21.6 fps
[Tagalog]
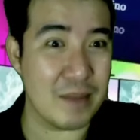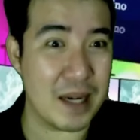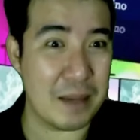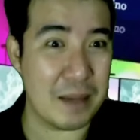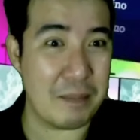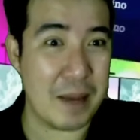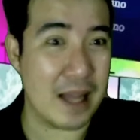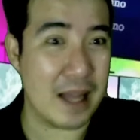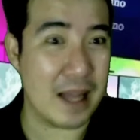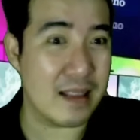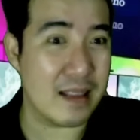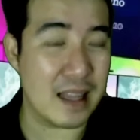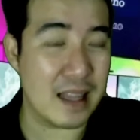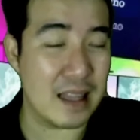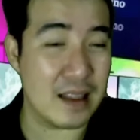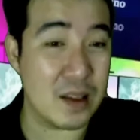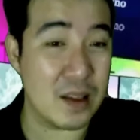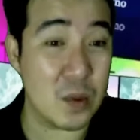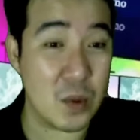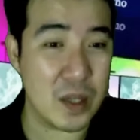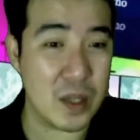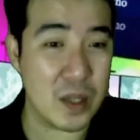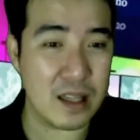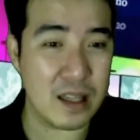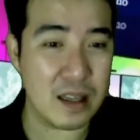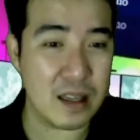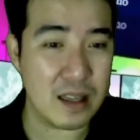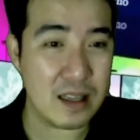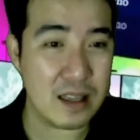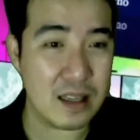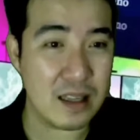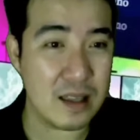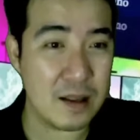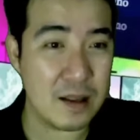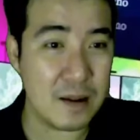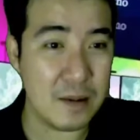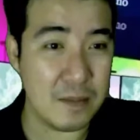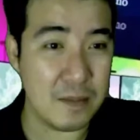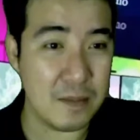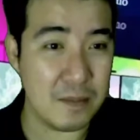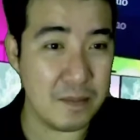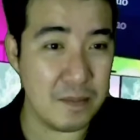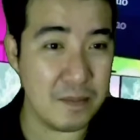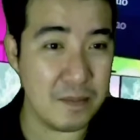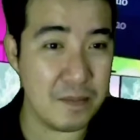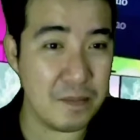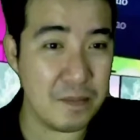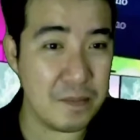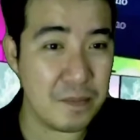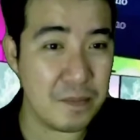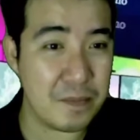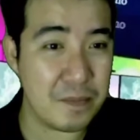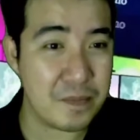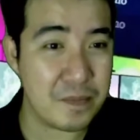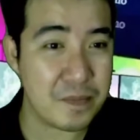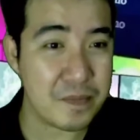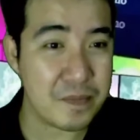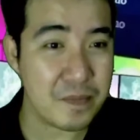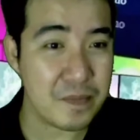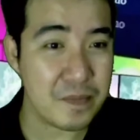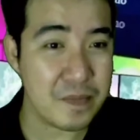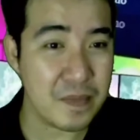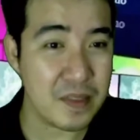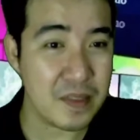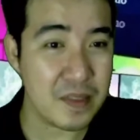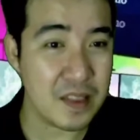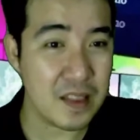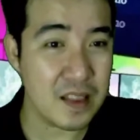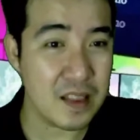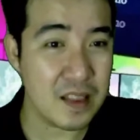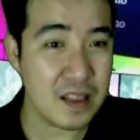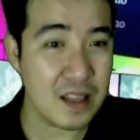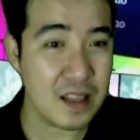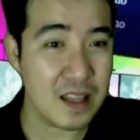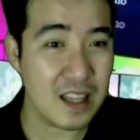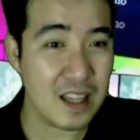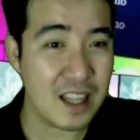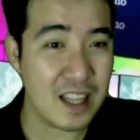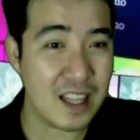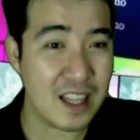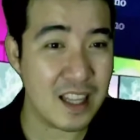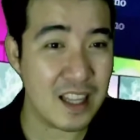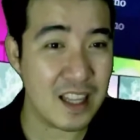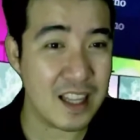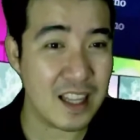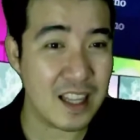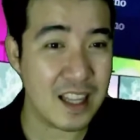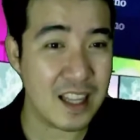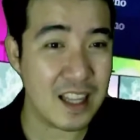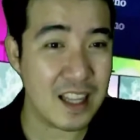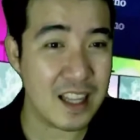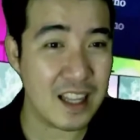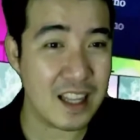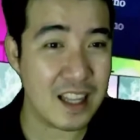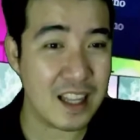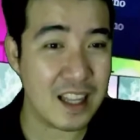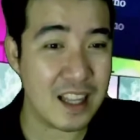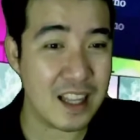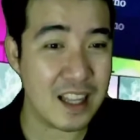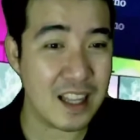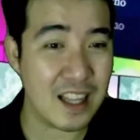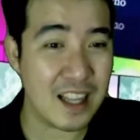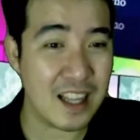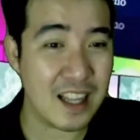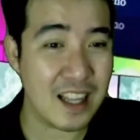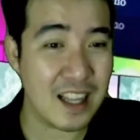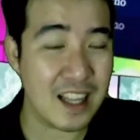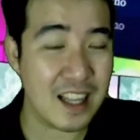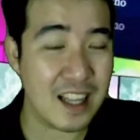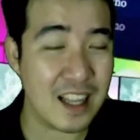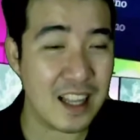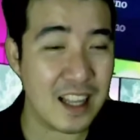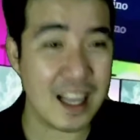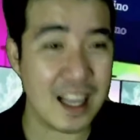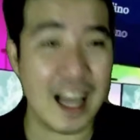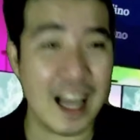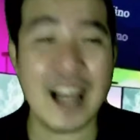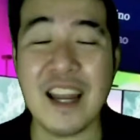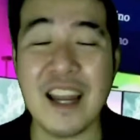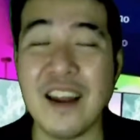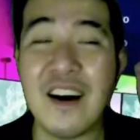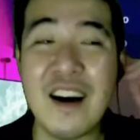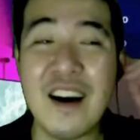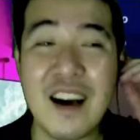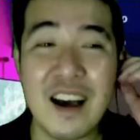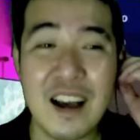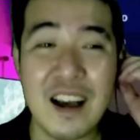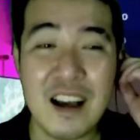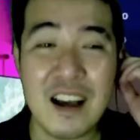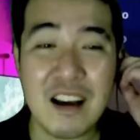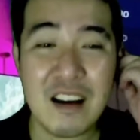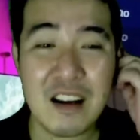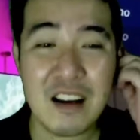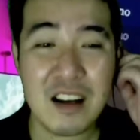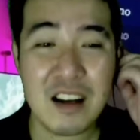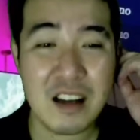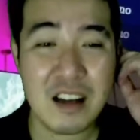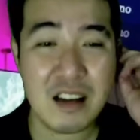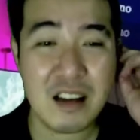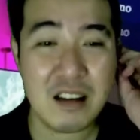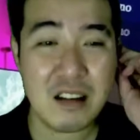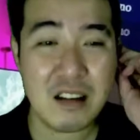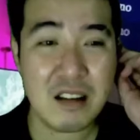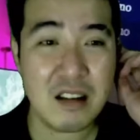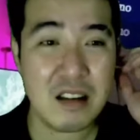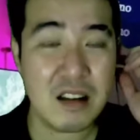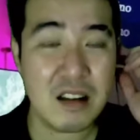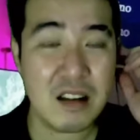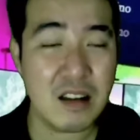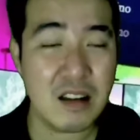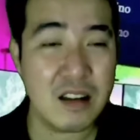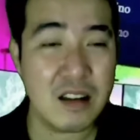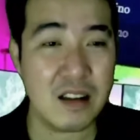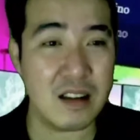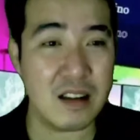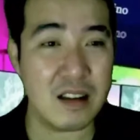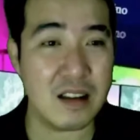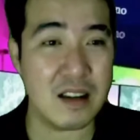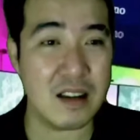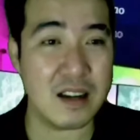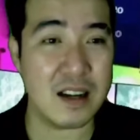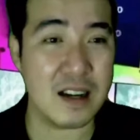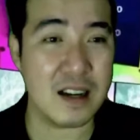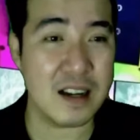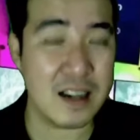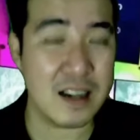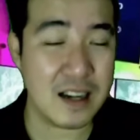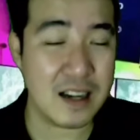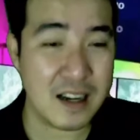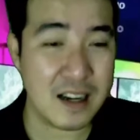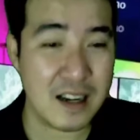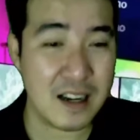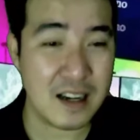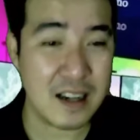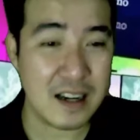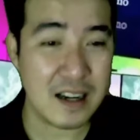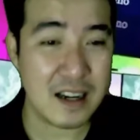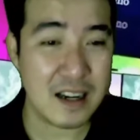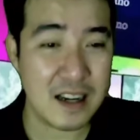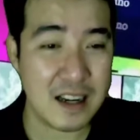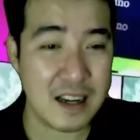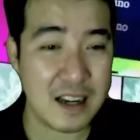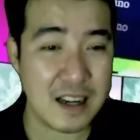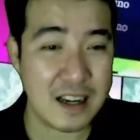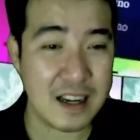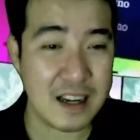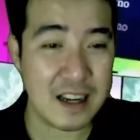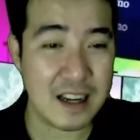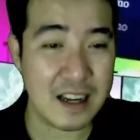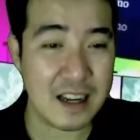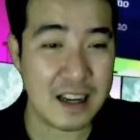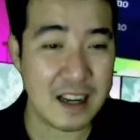mga pastel, nude. Bakit? Bakit? Ang laki ng nasira mo. Kasi ako ano eh, uh, ano? napapractice din yung boses ko sa mga, dahil sa mga alaga ko